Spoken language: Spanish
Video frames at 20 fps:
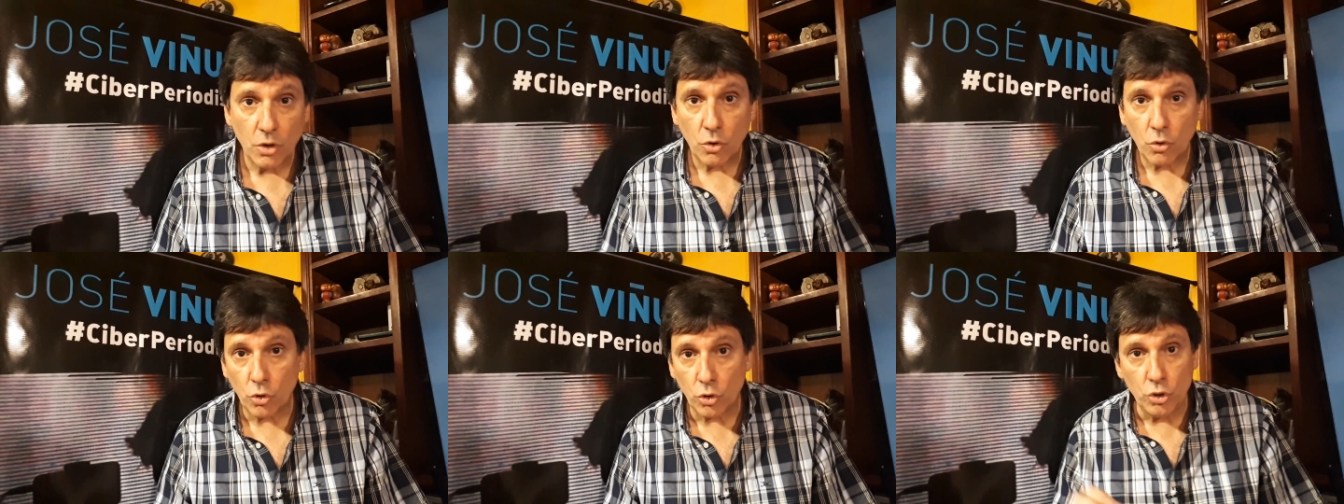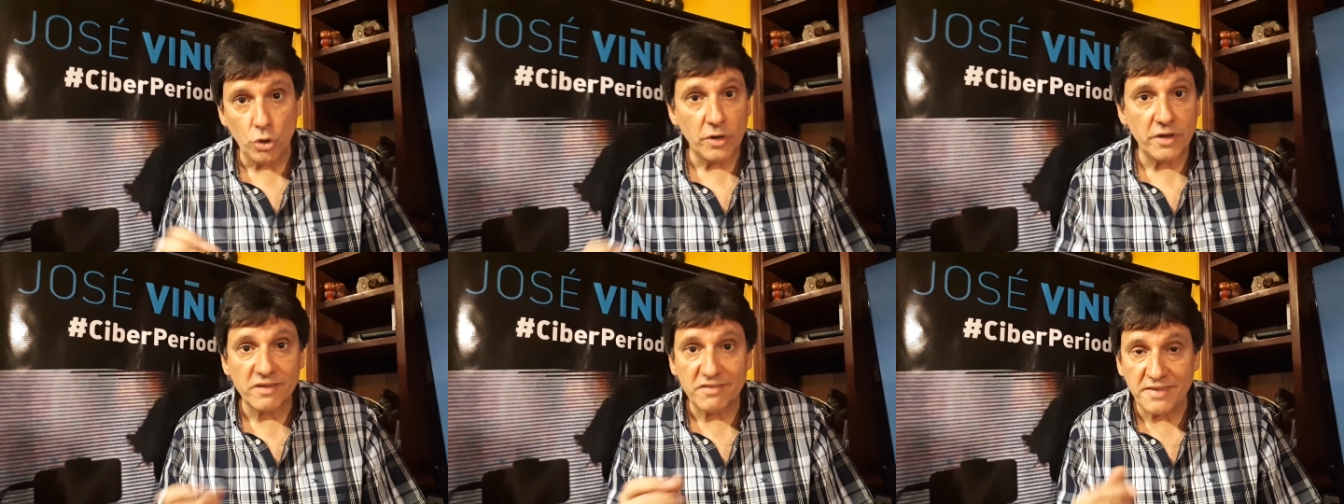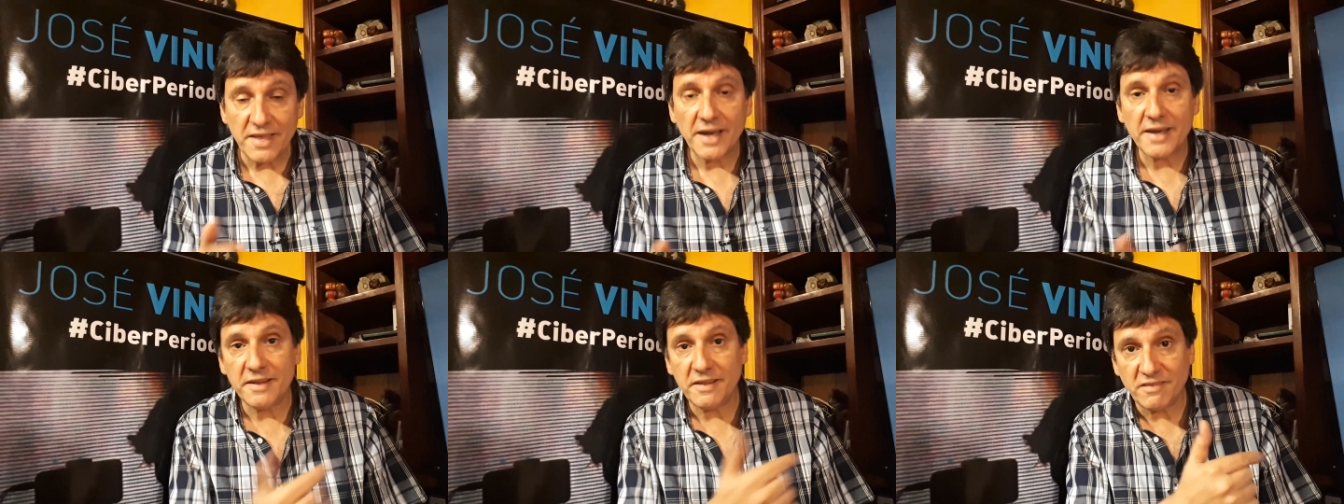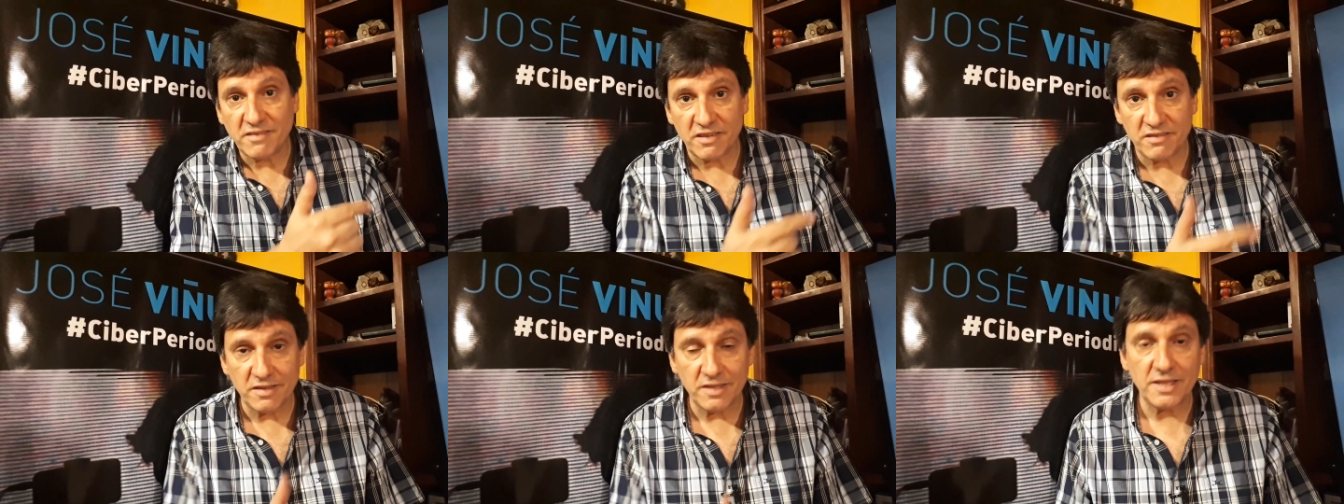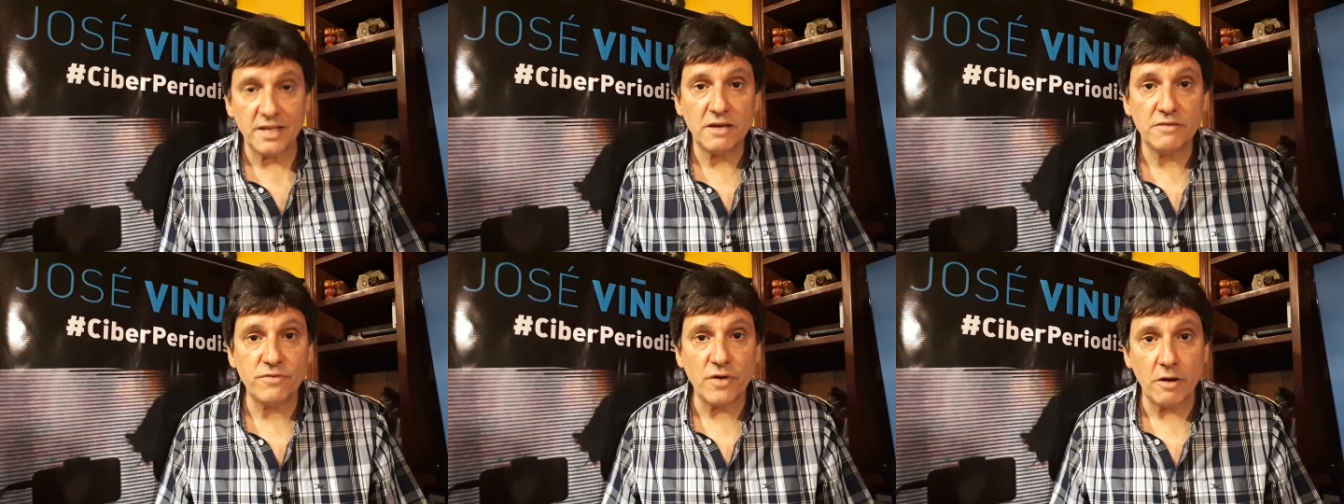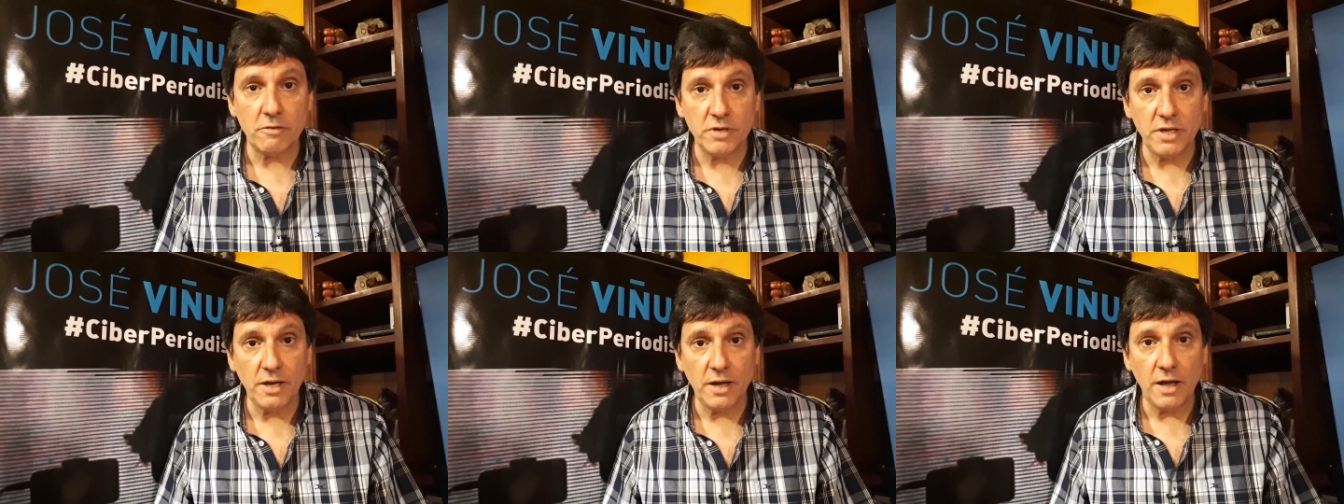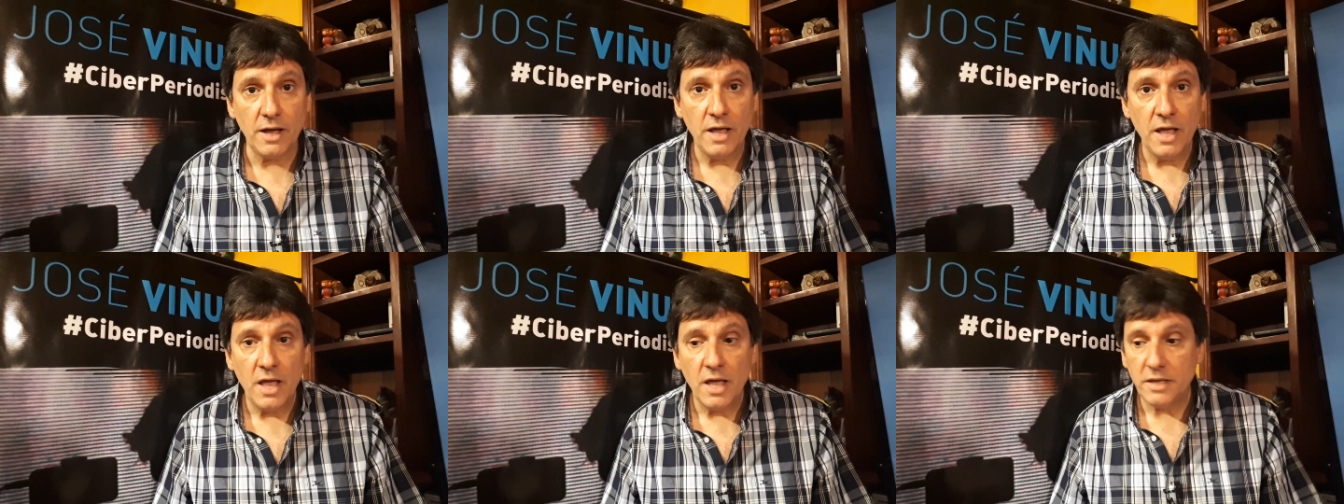o lo que sea que necesite la
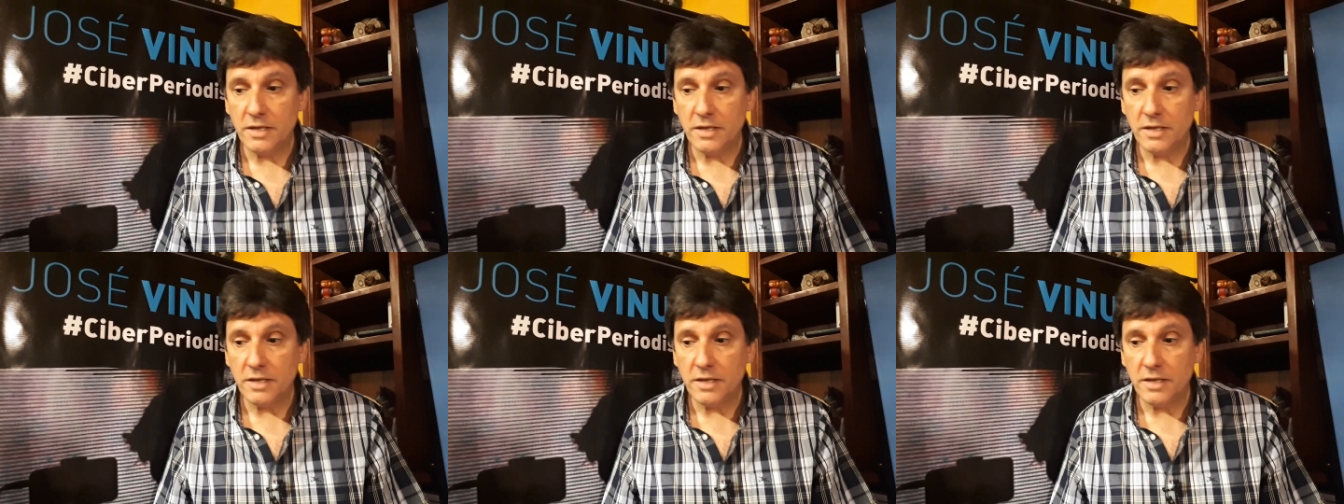fábrica.